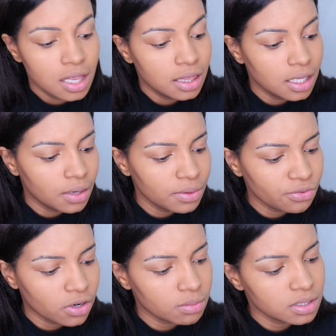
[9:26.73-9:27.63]
Não
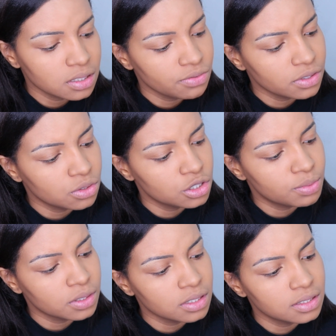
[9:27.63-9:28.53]
informa se tem fator de
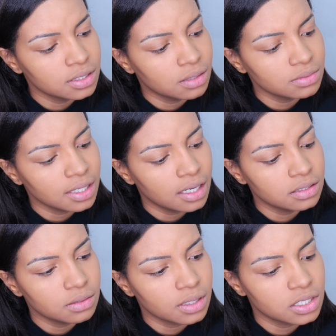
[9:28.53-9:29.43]
proteção, tá?
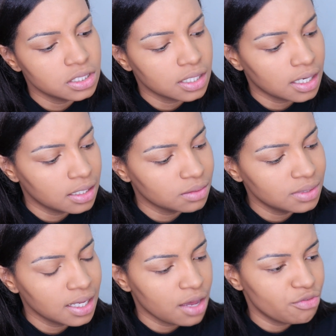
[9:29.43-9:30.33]
Então eu acredito que ela não
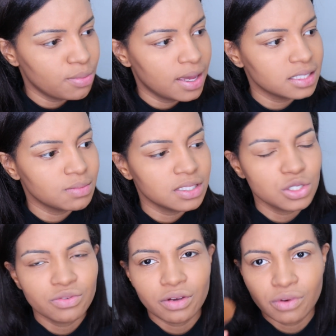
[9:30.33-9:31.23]
tem FPS, mas se
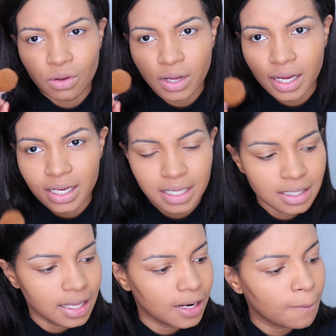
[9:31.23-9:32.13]
tiver eu vou colocar aqui na
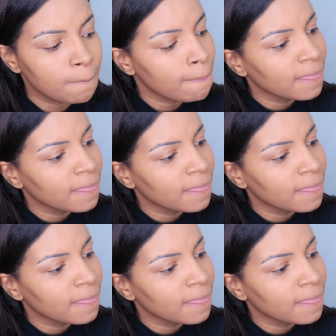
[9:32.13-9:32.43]
tela.